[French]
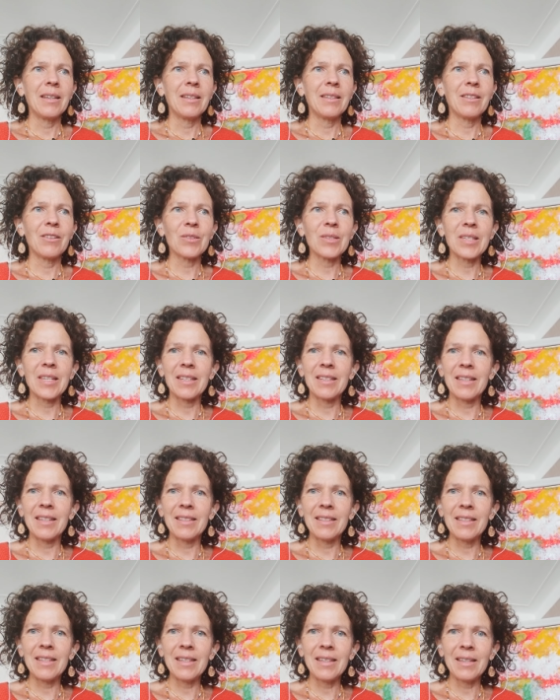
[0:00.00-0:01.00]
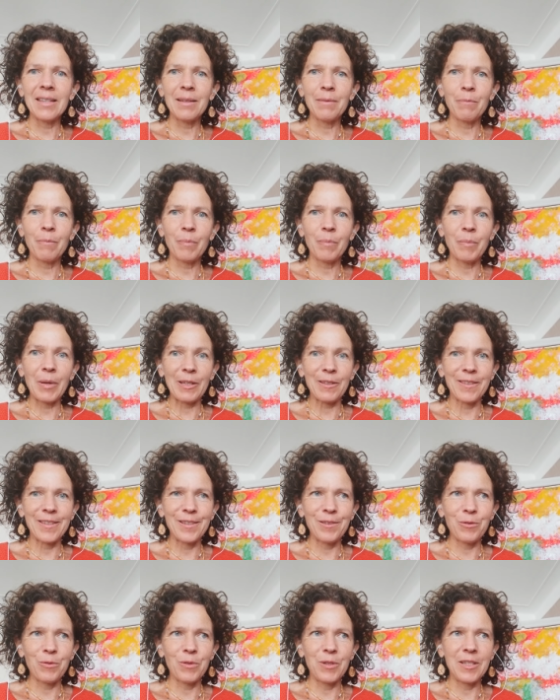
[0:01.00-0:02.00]
Dans cet été
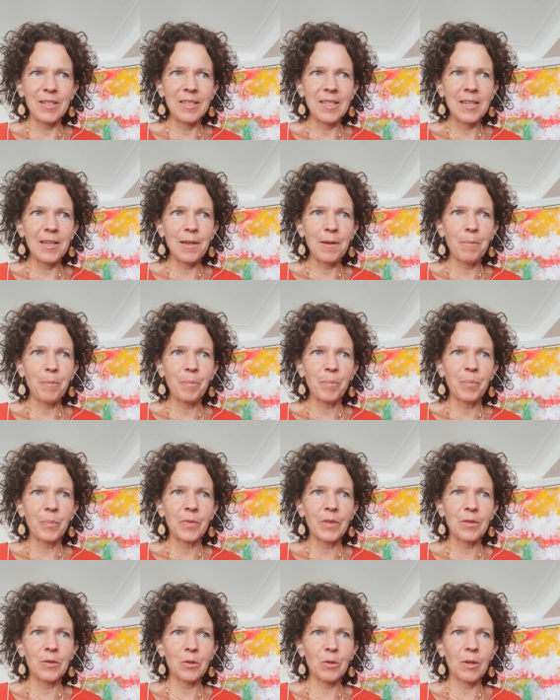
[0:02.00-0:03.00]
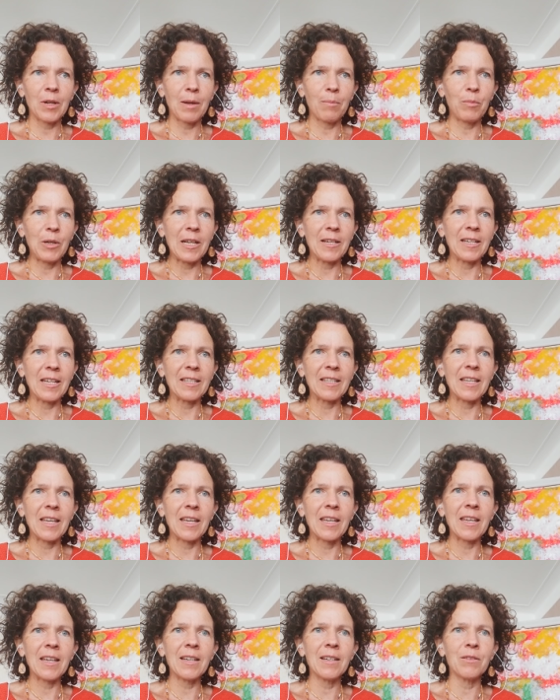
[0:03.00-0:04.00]
particulier sur la planète
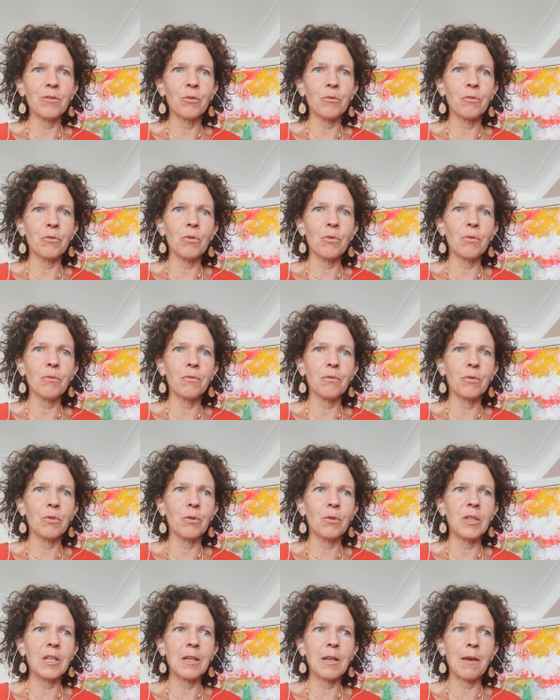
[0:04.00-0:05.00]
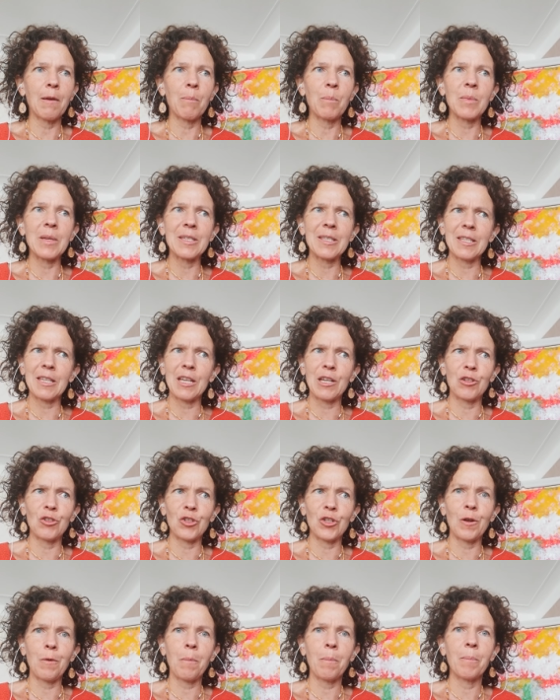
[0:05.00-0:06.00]
Gaïa, nous voulons vous donner un
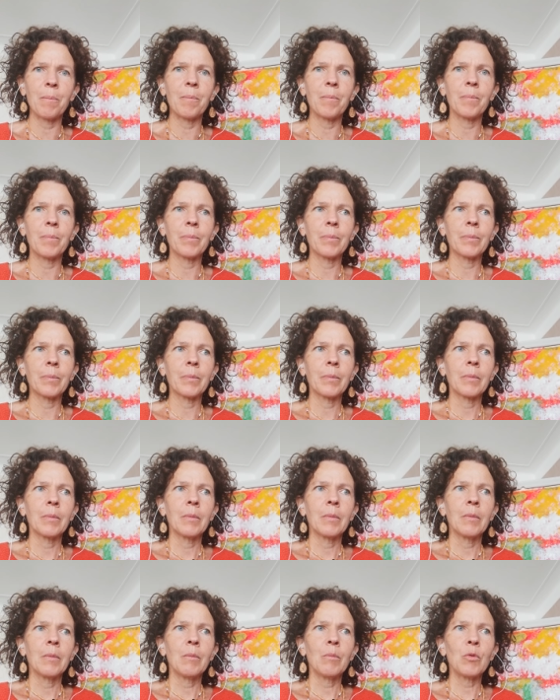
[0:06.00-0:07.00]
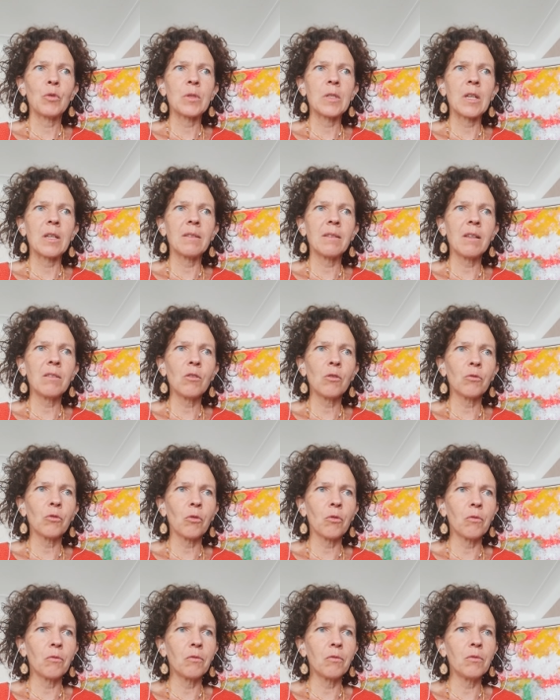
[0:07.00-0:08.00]
message. Pour certains
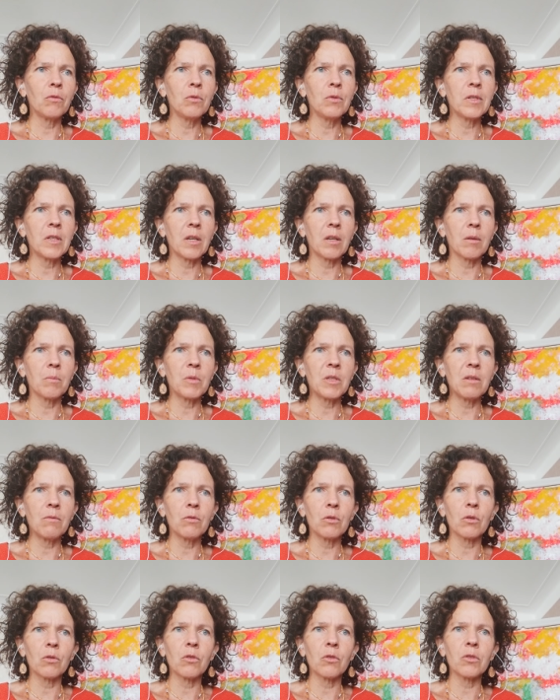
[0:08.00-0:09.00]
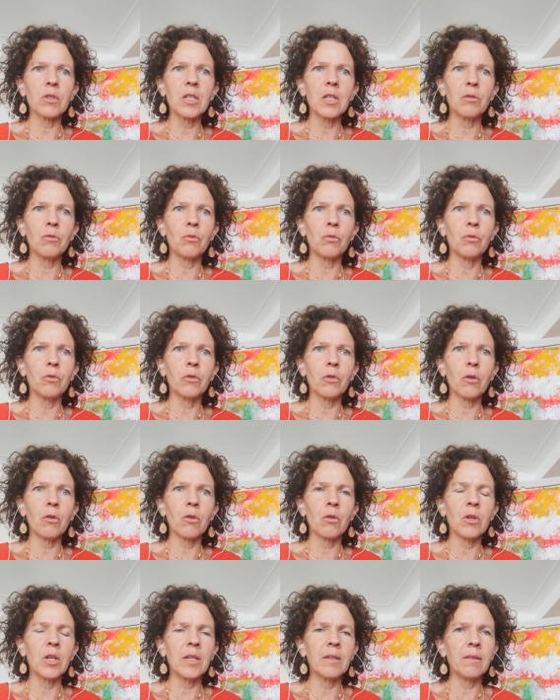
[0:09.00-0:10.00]
d'entre vous, c'est comme si vous entendiez tout le
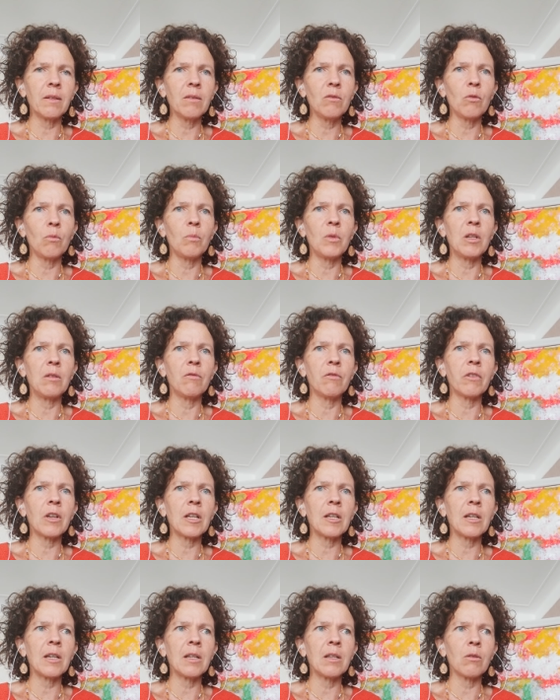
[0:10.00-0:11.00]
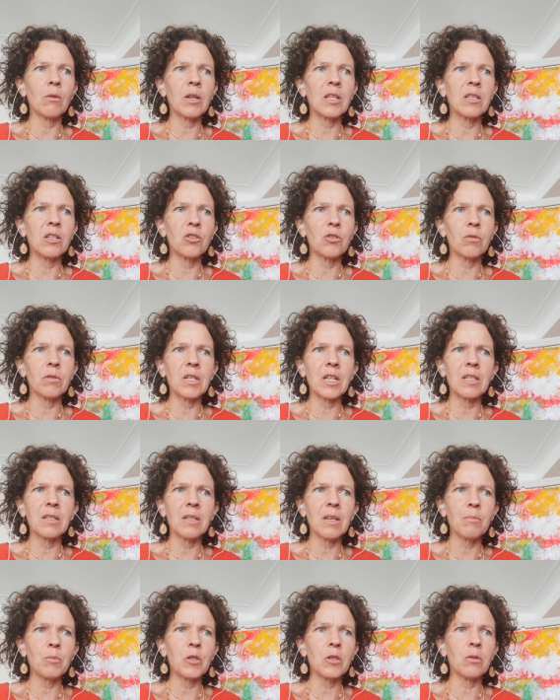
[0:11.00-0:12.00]
temps, l'été 2020, il y aura des choses
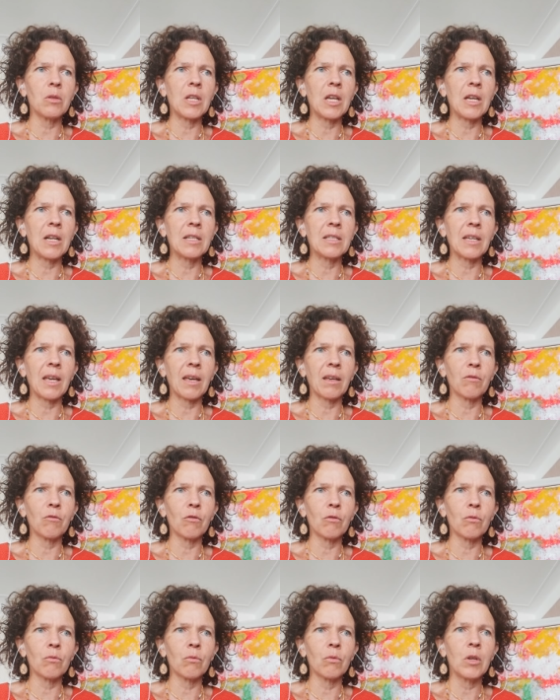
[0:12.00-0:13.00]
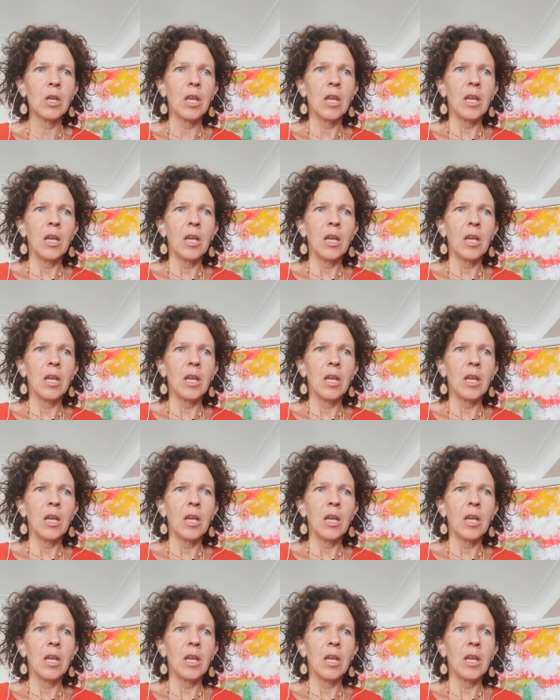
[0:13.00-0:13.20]
exceptionnelles qui arriveront.